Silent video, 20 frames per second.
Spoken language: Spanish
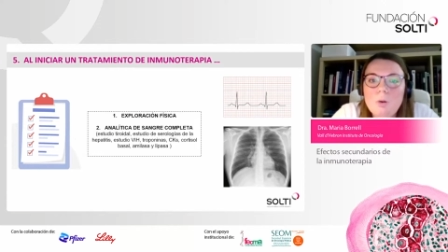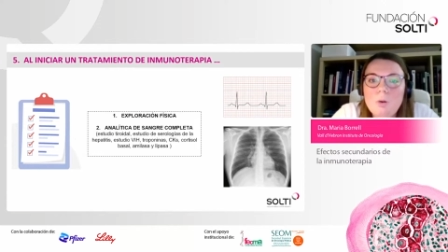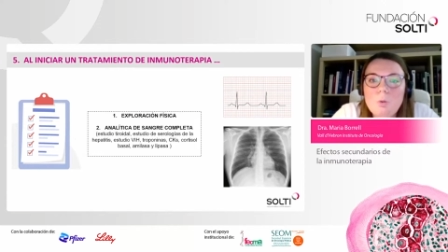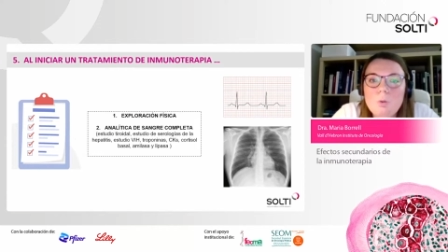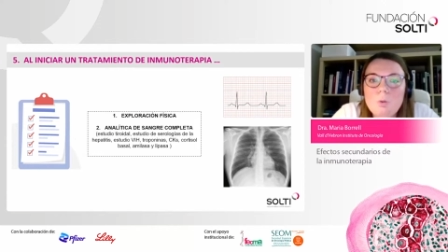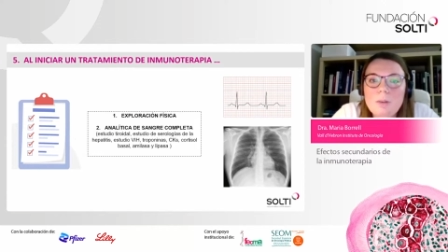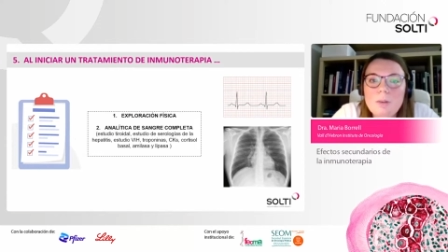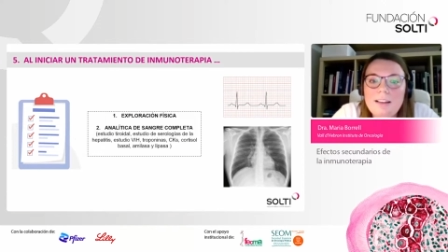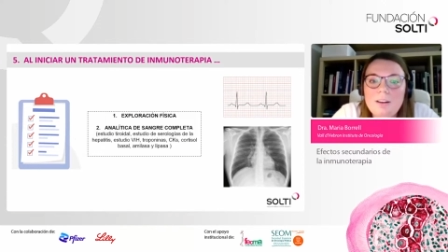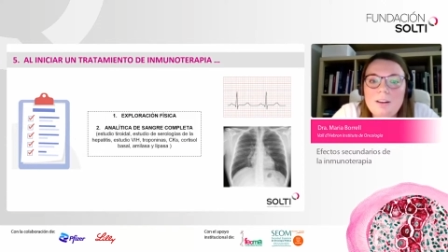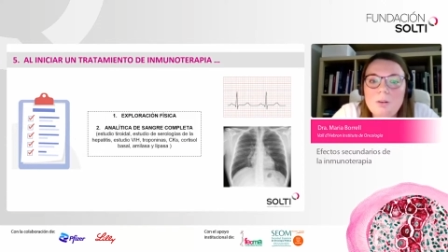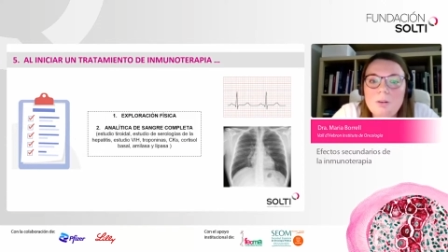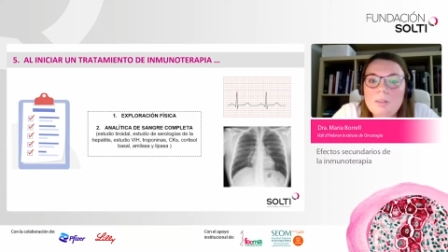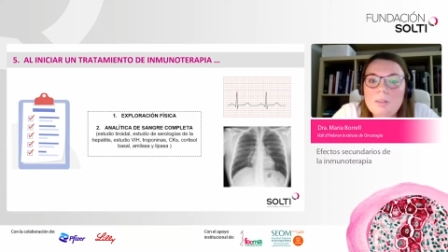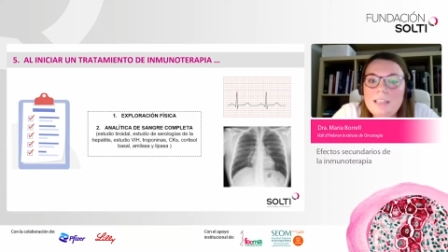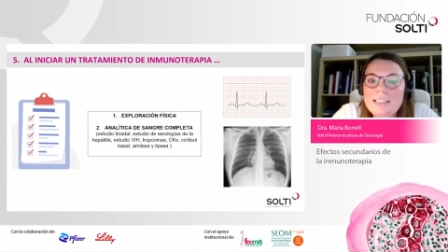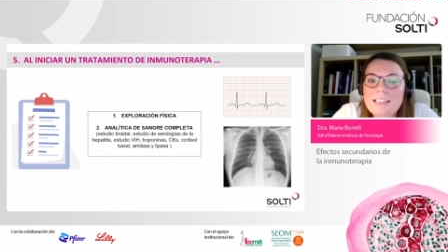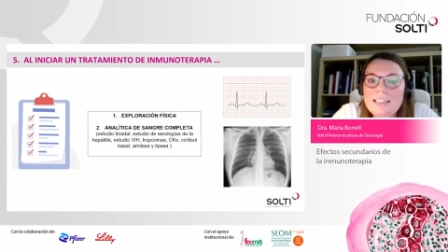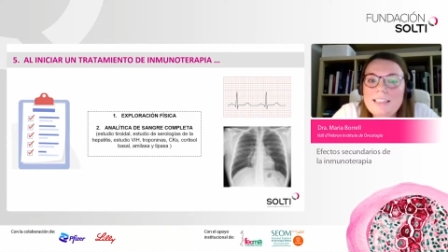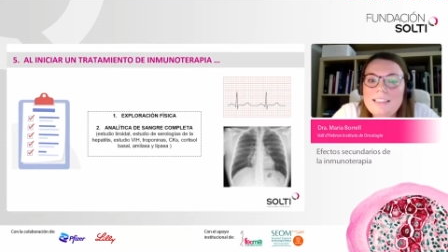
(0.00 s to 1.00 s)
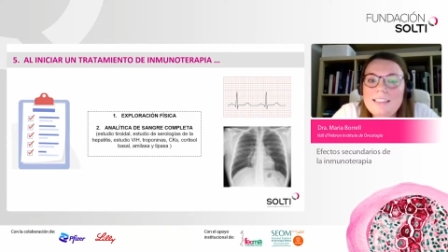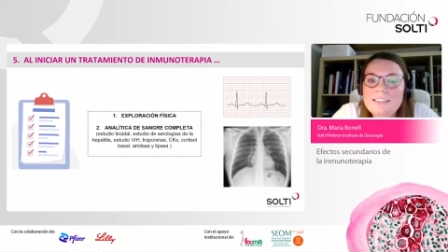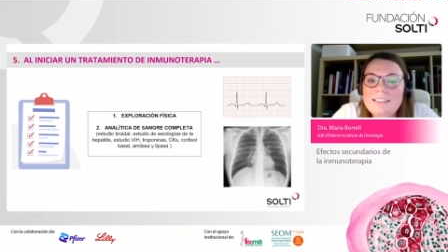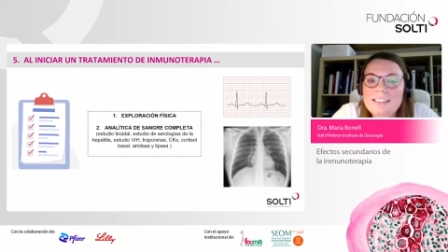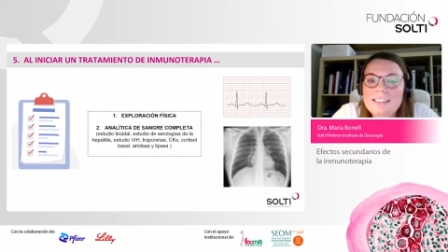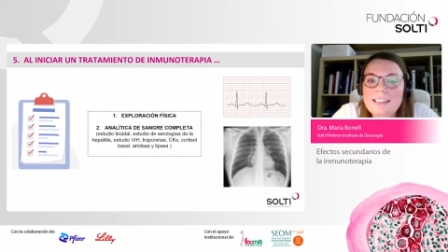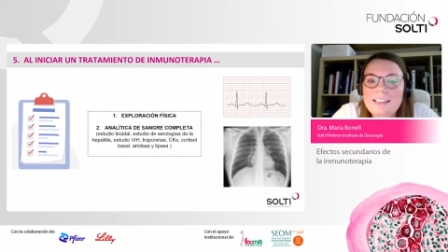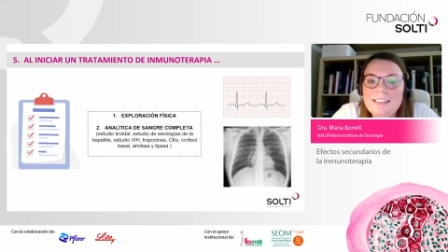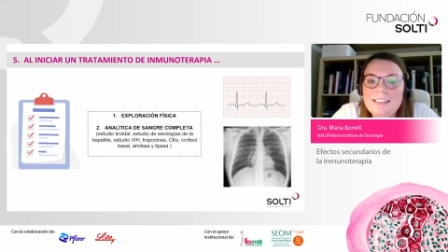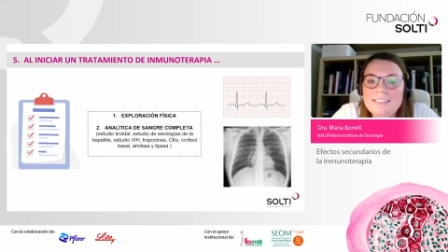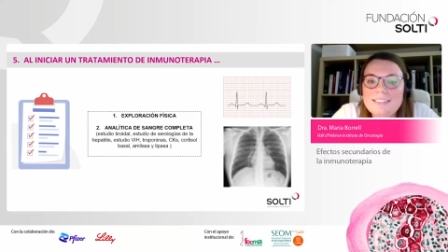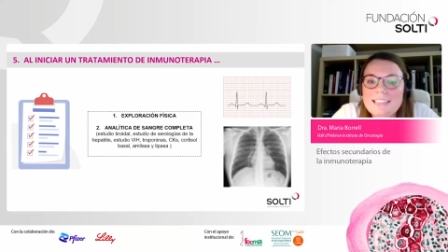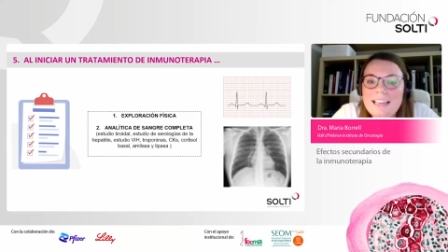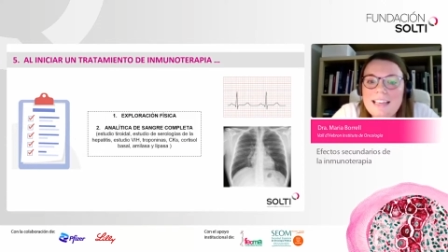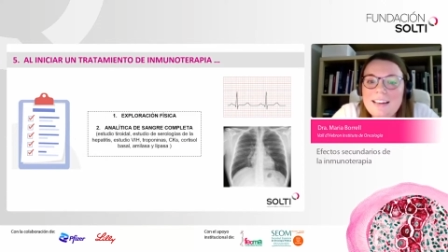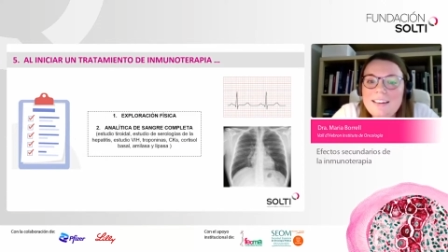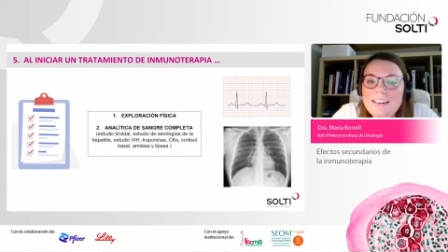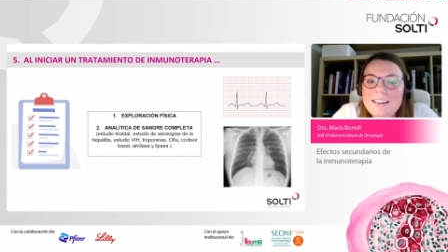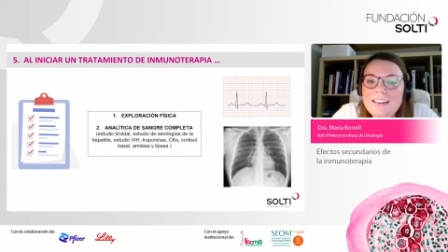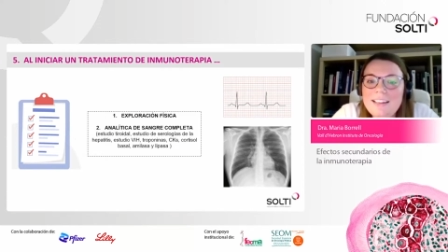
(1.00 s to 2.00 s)
Una, una analítica de
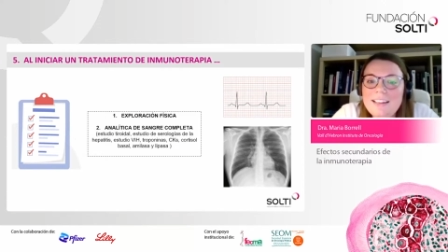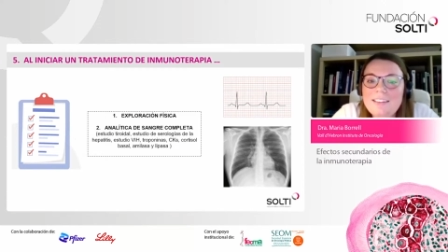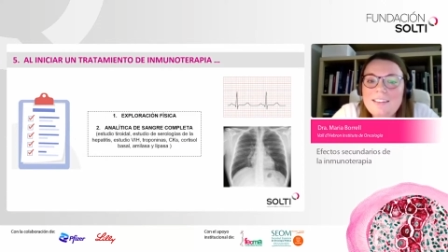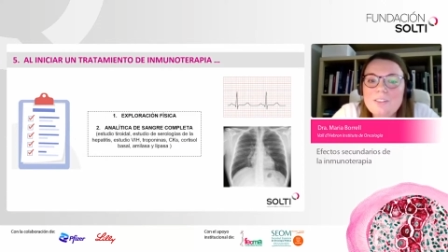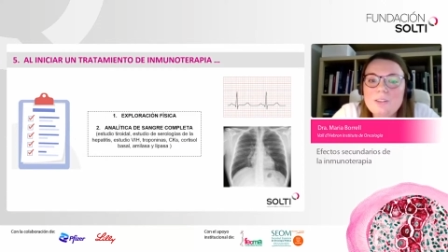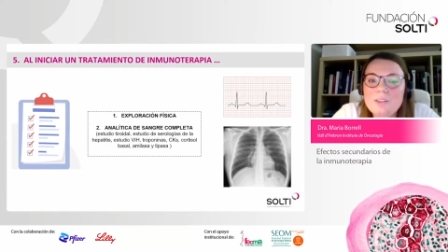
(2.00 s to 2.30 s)
sangre,